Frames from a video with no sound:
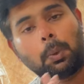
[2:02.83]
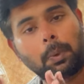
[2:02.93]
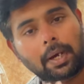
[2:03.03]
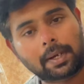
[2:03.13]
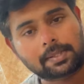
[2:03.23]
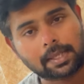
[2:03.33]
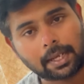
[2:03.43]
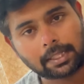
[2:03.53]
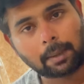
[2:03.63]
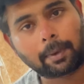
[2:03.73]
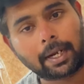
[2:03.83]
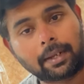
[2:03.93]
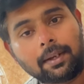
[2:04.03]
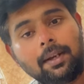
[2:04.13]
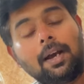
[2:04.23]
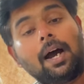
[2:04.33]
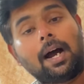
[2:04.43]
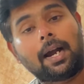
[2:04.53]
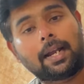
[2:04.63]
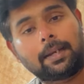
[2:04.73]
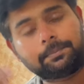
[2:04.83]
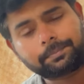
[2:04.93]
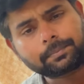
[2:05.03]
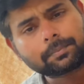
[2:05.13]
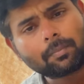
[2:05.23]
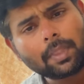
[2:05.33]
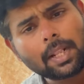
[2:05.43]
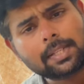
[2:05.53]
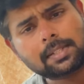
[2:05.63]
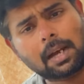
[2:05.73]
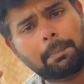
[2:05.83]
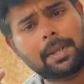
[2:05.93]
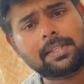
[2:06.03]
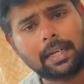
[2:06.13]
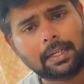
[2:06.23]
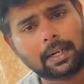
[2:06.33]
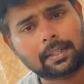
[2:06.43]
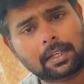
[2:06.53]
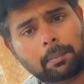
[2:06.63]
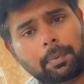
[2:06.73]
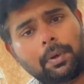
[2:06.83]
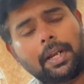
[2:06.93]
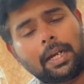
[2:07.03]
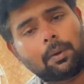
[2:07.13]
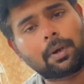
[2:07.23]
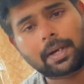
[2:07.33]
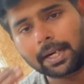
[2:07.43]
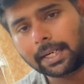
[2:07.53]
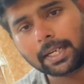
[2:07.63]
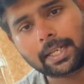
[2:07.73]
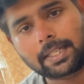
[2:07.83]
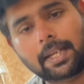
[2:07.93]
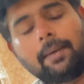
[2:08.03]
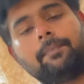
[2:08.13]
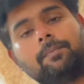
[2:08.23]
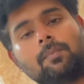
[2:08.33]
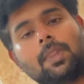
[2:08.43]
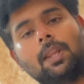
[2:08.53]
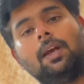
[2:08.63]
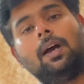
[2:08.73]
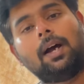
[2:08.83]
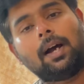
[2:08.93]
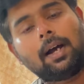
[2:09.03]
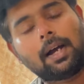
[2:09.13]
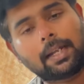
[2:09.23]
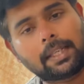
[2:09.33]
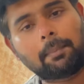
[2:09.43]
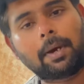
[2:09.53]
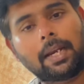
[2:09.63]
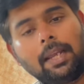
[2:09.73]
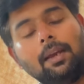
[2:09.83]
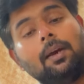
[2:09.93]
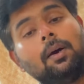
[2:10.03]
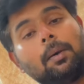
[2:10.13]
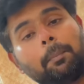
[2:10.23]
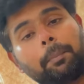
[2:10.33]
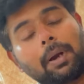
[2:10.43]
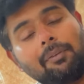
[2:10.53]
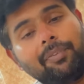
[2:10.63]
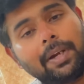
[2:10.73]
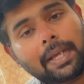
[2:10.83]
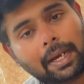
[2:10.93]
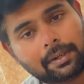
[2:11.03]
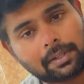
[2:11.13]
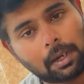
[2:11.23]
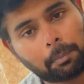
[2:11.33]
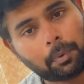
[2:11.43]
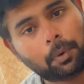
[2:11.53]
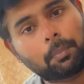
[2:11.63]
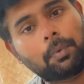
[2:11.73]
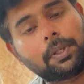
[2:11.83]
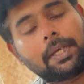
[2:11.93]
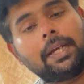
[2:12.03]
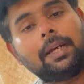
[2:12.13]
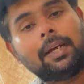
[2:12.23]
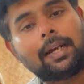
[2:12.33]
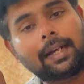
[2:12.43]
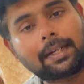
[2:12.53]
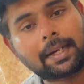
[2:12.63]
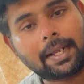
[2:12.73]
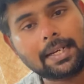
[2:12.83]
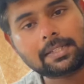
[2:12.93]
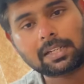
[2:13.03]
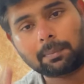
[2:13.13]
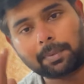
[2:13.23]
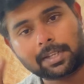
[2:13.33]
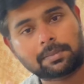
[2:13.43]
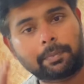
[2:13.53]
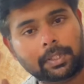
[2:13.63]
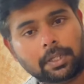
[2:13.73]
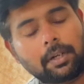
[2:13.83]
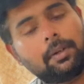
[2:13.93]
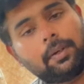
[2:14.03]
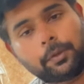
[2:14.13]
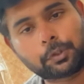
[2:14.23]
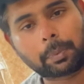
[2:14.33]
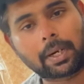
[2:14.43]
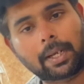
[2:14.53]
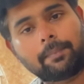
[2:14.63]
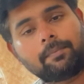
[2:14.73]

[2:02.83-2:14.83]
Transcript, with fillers: உங்கள் ரிஸ்க்குக்கு ஏற்ற மாதிரி ஆனால் ஸ்டாப் லாஸ் ஹிட் ஆனதுக்கப்புறம் இன்னொரு ட்ரேட் எடுக்காதீங்க அதே மாதிரி ப்ராஃபிட் டைரக்ஷனில் போகும்போது ட்ரையல் ஸ்டாப் லாஸ் மெத்தட் யூஸ் பண்ணுங்கள்